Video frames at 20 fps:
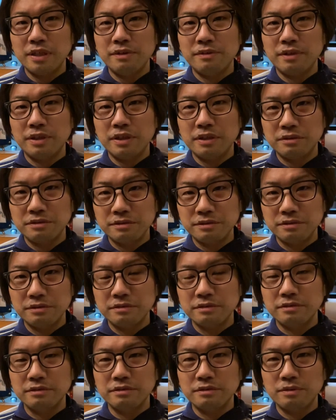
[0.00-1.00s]
ではなく
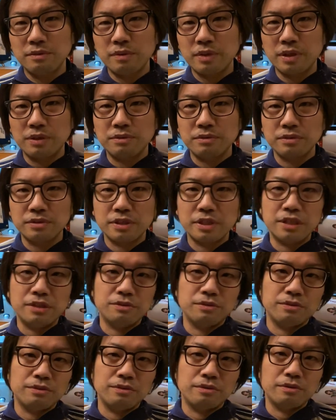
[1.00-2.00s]
他の
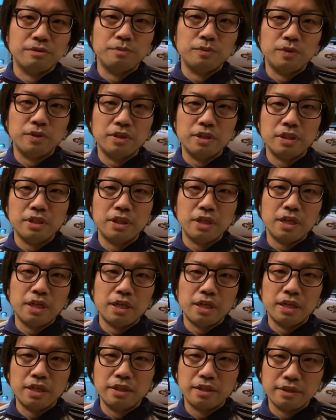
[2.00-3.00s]
スキルというのを持っていて
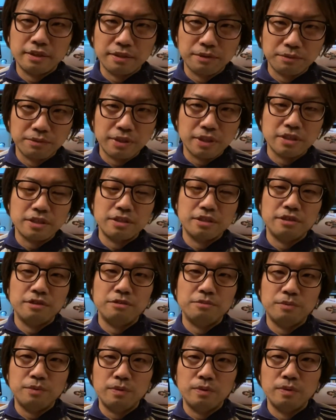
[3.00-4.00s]
入ってきた子たちっていう
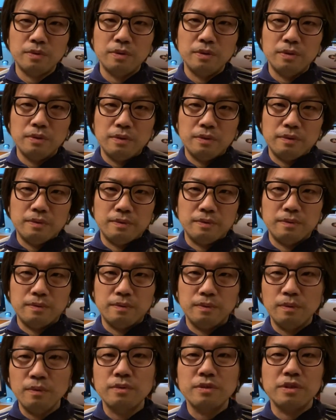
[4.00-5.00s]
のも
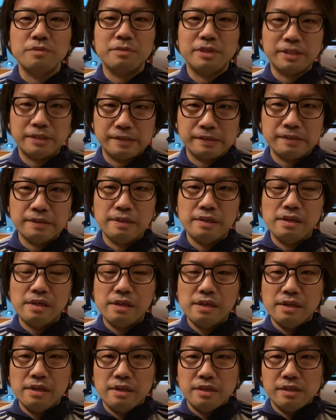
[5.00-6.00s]
多くいます
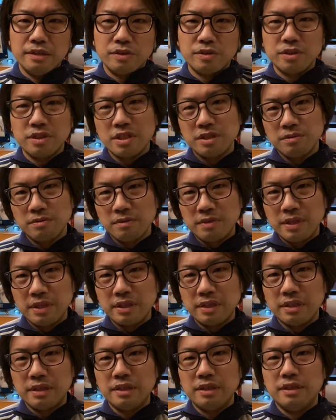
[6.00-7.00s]
そしてその
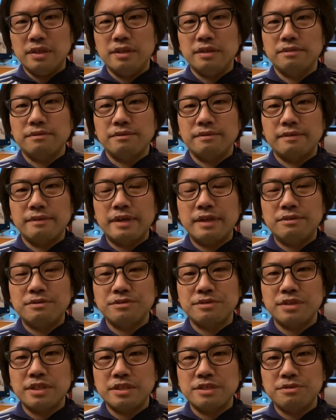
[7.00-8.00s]
中で、えーと、彼
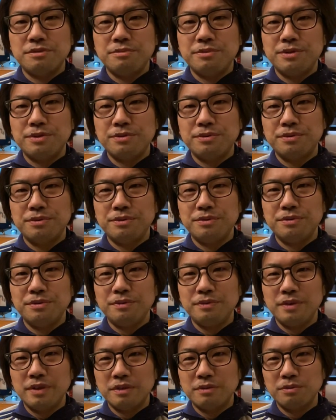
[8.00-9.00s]
女たちの魅力という
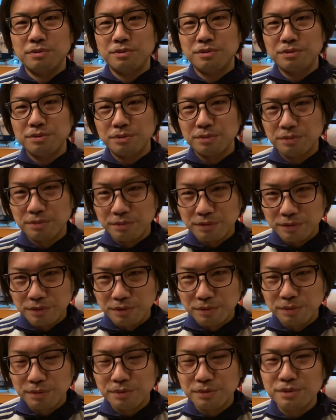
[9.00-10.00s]
のはこの一言
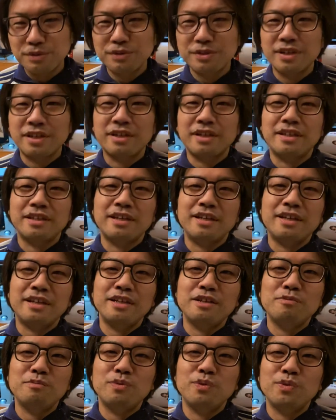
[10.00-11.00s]
一言ずつで語られ
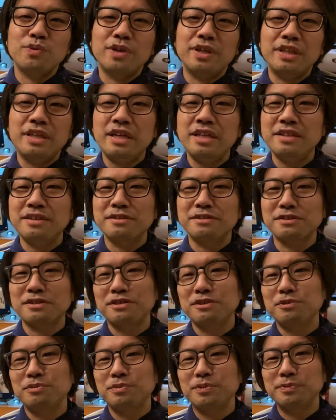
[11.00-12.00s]
るものではないんですけ
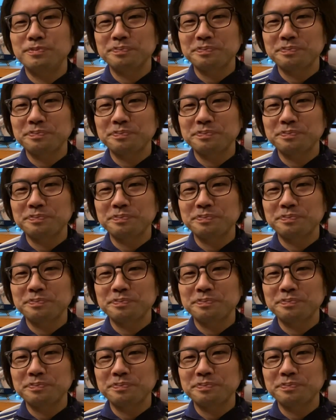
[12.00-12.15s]
れども、